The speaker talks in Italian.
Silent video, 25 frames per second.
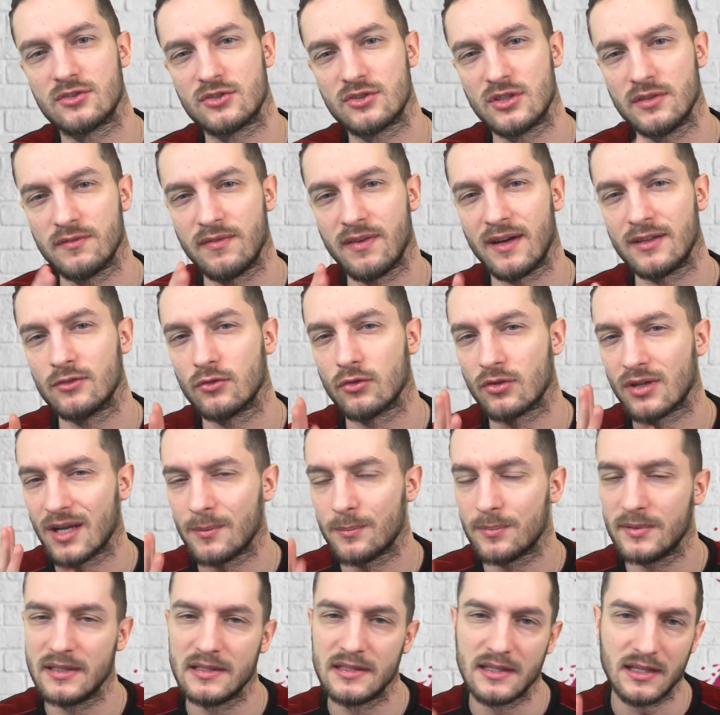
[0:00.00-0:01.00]
ci fanno
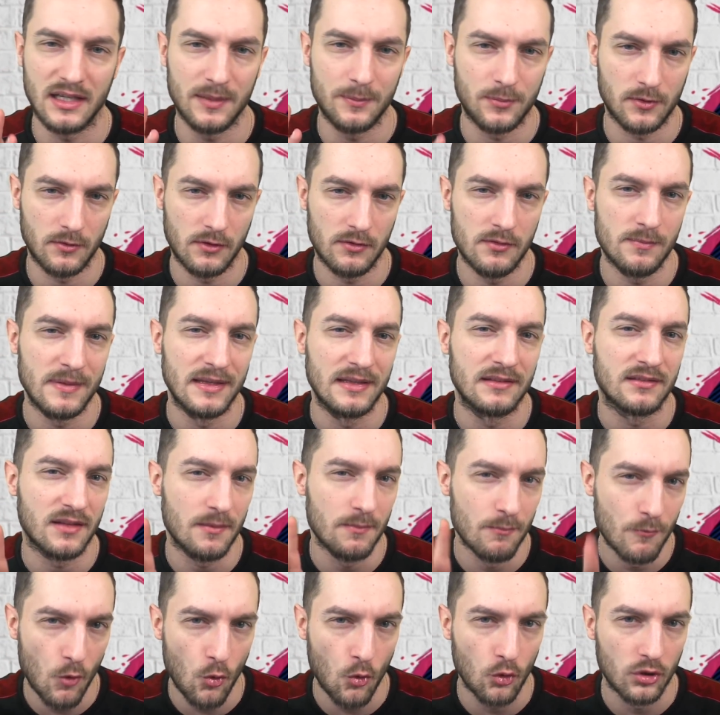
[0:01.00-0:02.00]
capire che
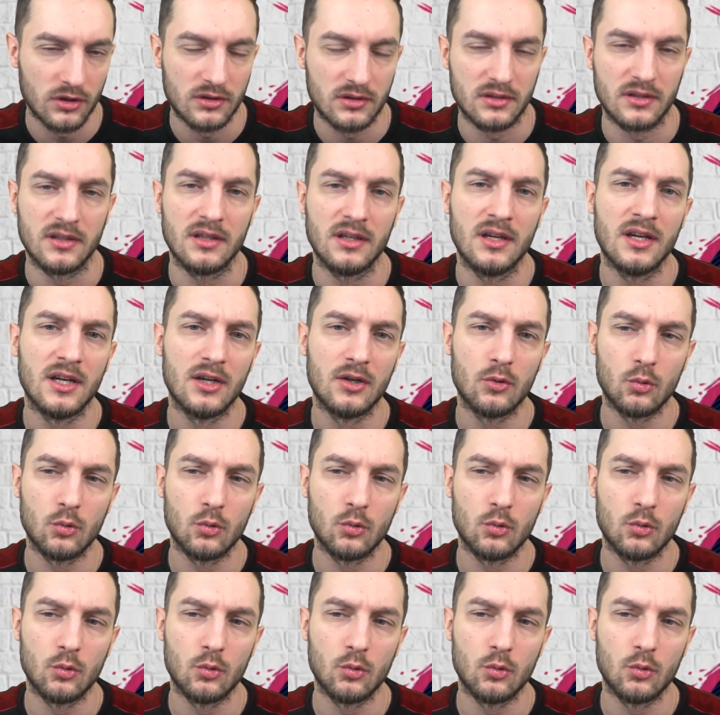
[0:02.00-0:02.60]
probabilmente molti